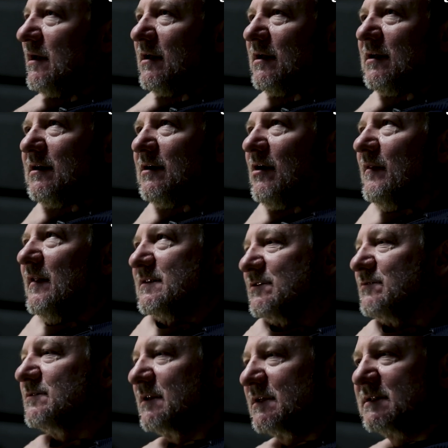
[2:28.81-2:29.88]
E, one
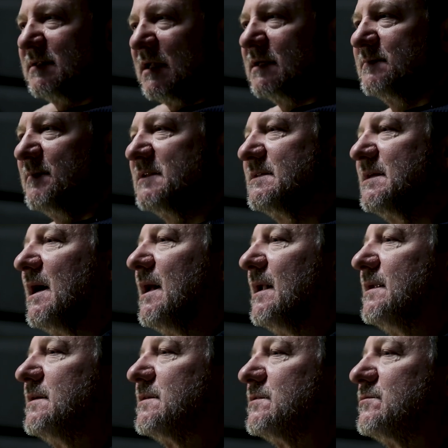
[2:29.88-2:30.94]
są tak, tak
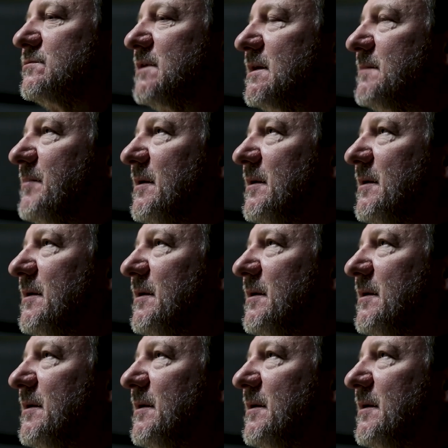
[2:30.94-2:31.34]
specjalnie, że tutaj